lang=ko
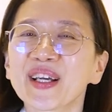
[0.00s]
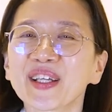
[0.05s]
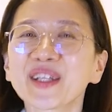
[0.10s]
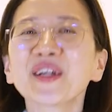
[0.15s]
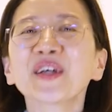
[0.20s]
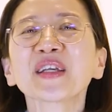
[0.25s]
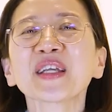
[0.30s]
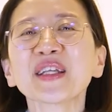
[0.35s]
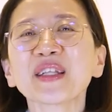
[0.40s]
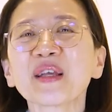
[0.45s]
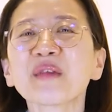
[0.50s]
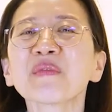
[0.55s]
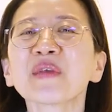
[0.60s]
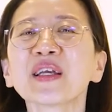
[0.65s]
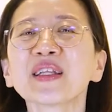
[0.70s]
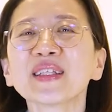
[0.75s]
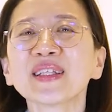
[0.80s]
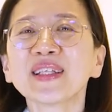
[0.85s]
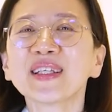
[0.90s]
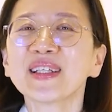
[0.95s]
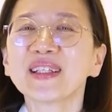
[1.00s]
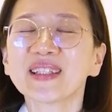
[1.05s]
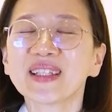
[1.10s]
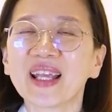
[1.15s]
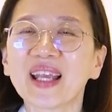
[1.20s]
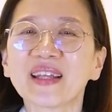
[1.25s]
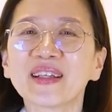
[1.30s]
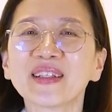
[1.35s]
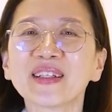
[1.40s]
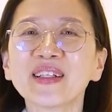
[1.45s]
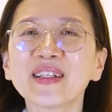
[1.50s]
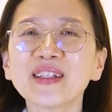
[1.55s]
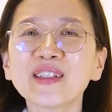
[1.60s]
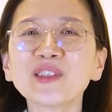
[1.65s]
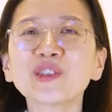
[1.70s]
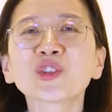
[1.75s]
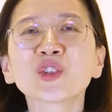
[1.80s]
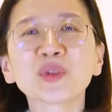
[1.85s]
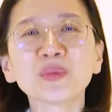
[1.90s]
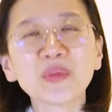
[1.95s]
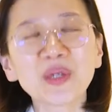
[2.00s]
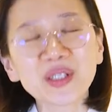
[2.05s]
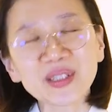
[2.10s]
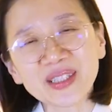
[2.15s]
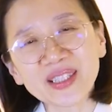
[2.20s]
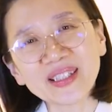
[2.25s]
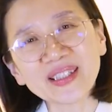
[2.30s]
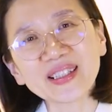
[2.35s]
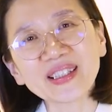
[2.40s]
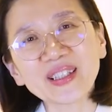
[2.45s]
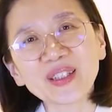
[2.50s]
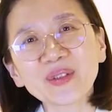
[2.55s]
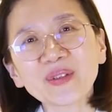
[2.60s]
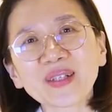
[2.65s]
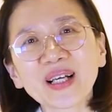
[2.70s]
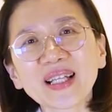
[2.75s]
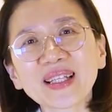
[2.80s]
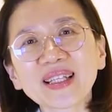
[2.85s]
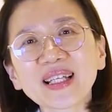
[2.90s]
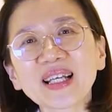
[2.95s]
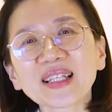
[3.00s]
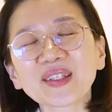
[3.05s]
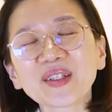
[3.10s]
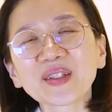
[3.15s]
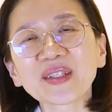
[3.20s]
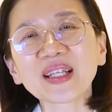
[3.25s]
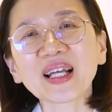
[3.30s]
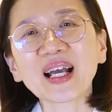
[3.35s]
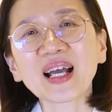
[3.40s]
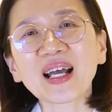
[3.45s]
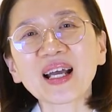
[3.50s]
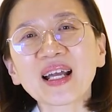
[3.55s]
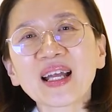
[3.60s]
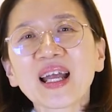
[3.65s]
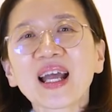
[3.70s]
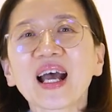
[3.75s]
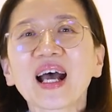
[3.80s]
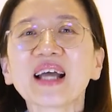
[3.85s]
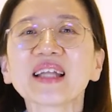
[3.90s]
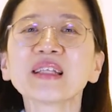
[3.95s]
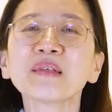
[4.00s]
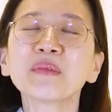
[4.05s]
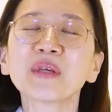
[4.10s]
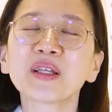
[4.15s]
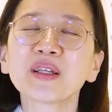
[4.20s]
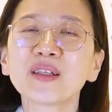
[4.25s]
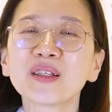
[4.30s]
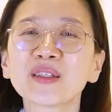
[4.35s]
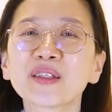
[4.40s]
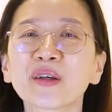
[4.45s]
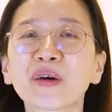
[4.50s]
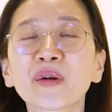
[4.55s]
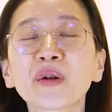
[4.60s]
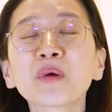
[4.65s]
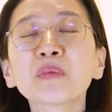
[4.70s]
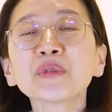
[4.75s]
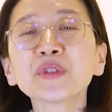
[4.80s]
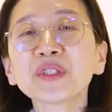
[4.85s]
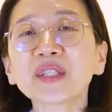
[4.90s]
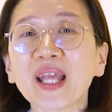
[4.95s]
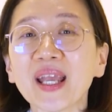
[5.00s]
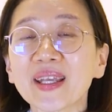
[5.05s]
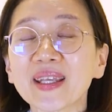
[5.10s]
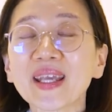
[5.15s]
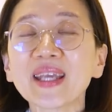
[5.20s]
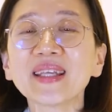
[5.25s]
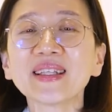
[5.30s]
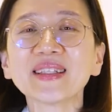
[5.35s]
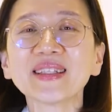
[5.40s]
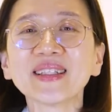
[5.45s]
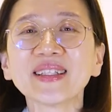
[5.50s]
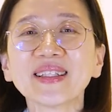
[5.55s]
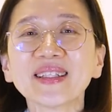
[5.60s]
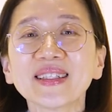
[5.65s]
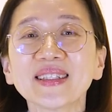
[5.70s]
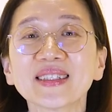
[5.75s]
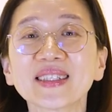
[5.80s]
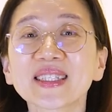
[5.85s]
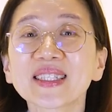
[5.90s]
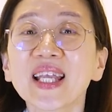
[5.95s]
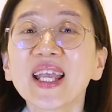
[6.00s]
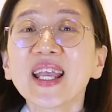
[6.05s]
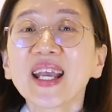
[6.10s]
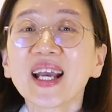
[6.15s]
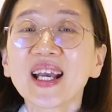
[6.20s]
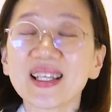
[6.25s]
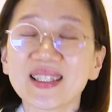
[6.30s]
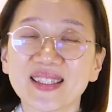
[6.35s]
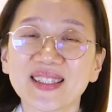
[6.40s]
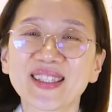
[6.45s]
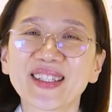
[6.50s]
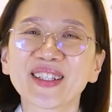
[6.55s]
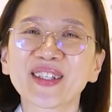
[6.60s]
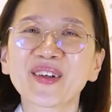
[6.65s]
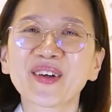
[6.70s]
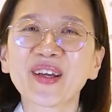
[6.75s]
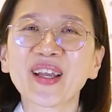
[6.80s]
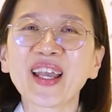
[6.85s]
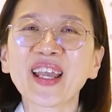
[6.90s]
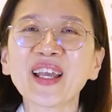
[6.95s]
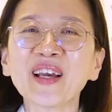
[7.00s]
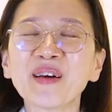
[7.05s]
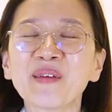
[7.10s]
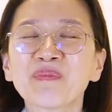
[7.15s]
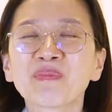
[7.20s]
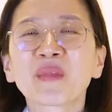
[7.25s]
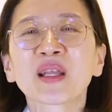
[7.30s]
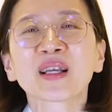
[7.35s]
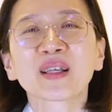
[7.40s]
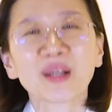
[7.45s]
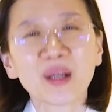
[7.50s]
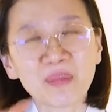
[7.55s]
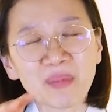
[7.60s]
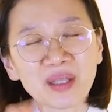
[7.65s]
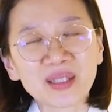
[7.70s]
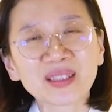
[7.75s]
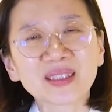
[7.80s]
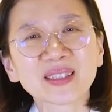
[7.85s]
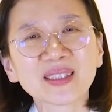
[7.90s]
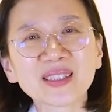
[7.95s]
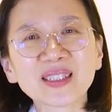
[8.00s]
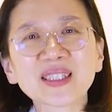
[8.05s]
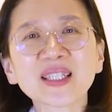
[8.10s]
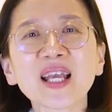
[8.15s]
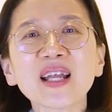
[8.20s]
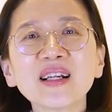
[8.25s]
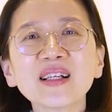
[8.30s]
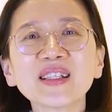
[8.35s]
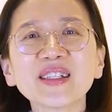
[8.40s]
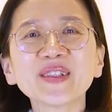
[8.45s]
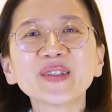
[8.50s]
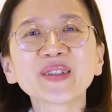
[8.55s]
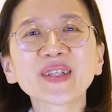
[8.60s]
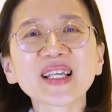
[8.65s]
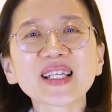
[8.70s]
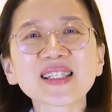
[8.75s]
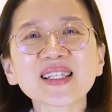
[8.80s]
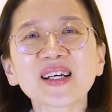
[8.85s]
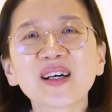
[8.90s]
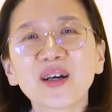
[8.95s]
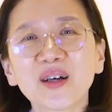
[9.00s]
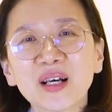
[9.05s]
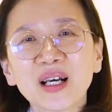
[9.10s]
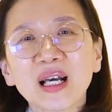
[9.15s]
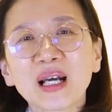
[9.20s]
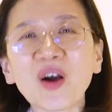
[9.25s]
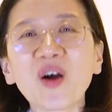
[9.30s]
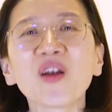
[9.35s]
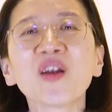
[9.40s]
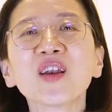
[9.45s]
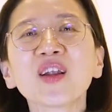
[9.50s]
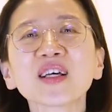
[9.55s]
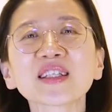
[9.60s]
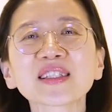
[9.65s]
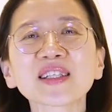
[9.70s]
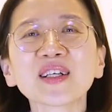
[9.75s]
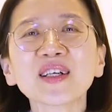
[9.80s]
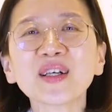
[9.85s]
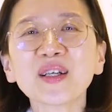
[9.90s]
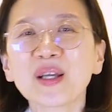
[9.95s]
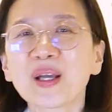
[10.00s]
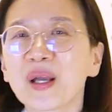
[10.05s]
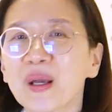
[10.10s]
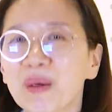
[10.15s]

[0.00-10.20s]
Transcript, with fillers: 그렇게 되면은 얘를 주머니를 이용한다던가 아니면은 여러분 댁에 있는 채가 있을 거예요 그러면은 그 채를 이용해서 걸러서